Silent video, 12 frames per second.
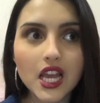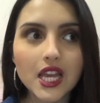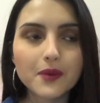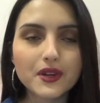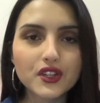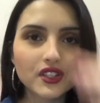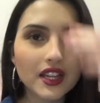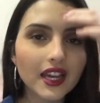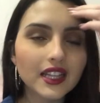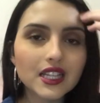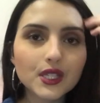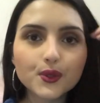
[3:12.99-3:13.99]
Imagina
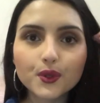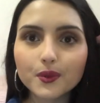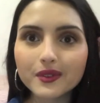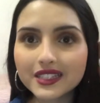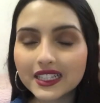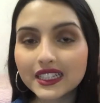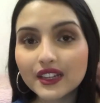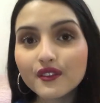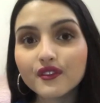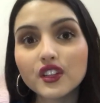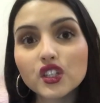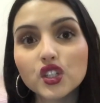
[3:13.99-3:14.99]
aquelas turmas que tem
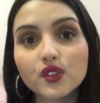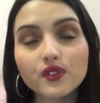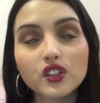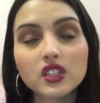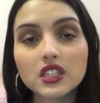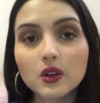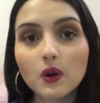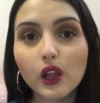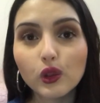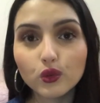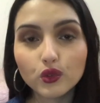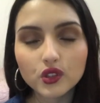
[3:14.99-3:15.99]
20, 25
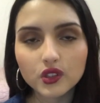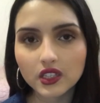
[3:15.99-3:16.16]
alunos,